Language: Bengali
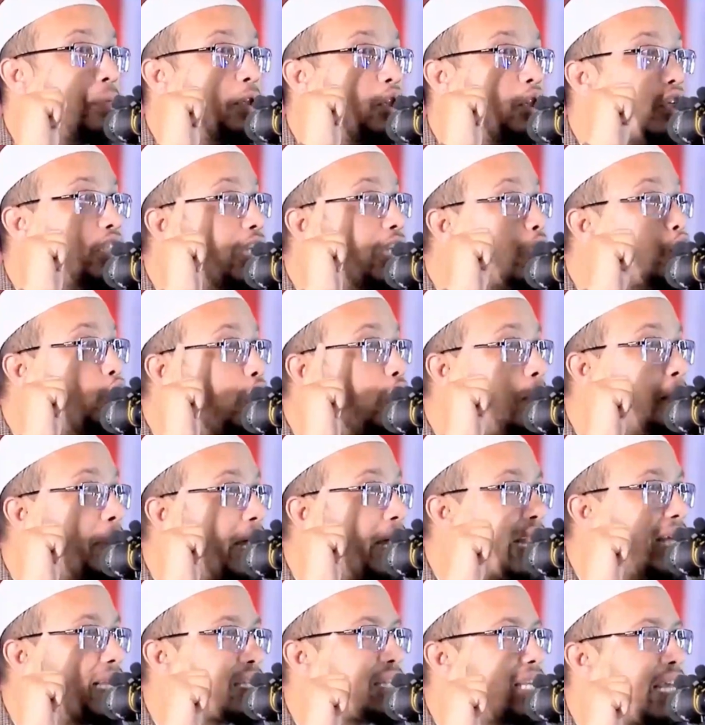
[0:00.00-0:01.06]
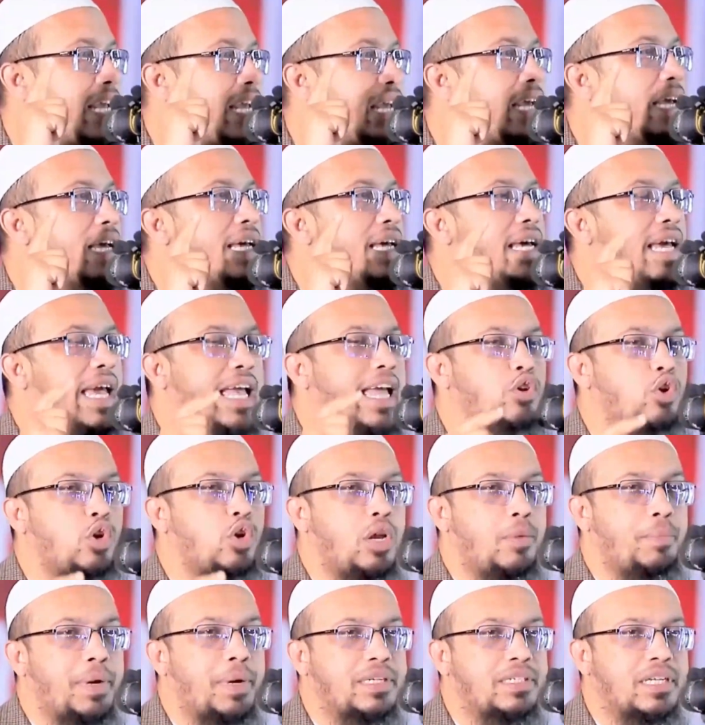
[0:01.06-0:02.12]
ভিতরে যেহেতু ইমান আছে এই জন্য
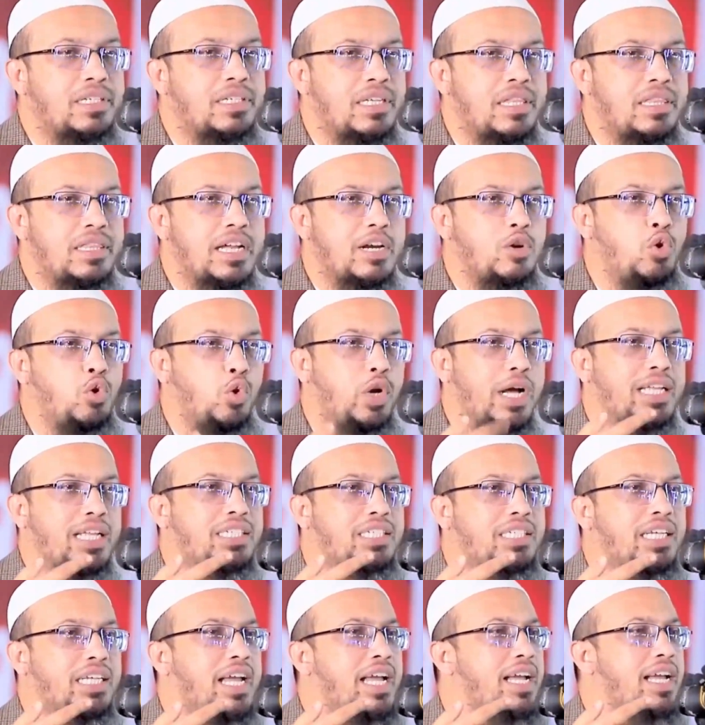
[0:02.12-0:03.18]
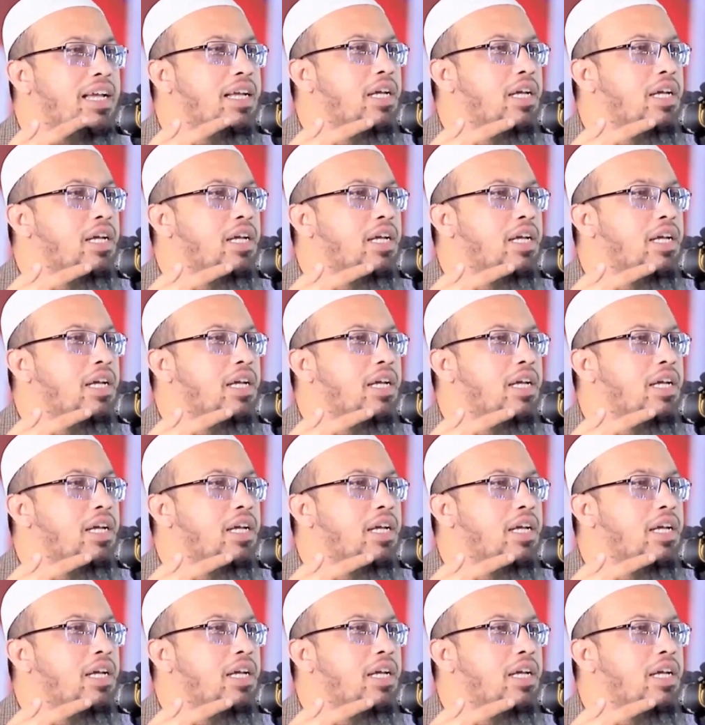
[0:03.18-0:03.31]
বাজে চিন্তা ঢুকাচ্ছে